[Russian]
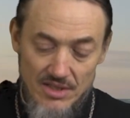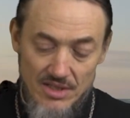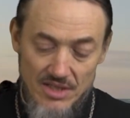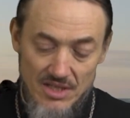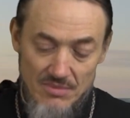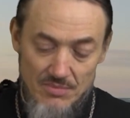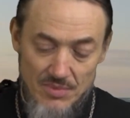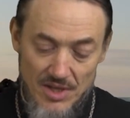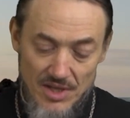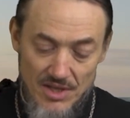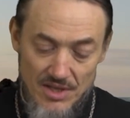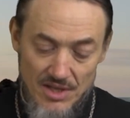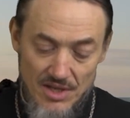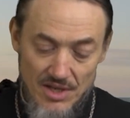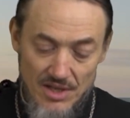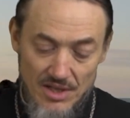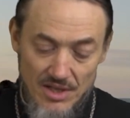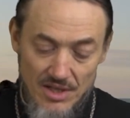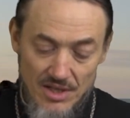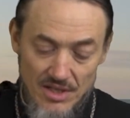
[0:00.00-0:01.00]
и
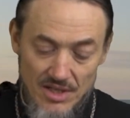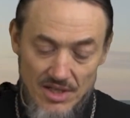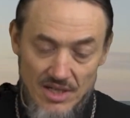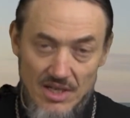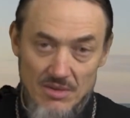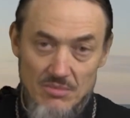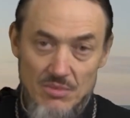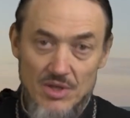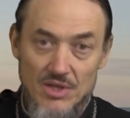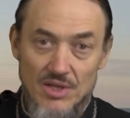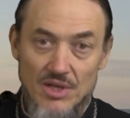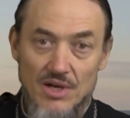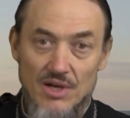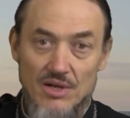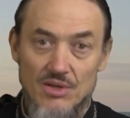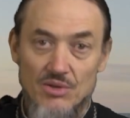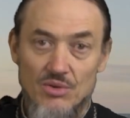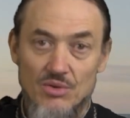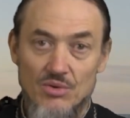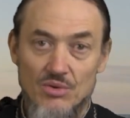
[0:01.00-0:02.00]
пределы их
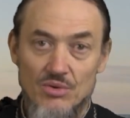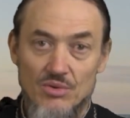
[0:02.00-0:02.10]
обитанию,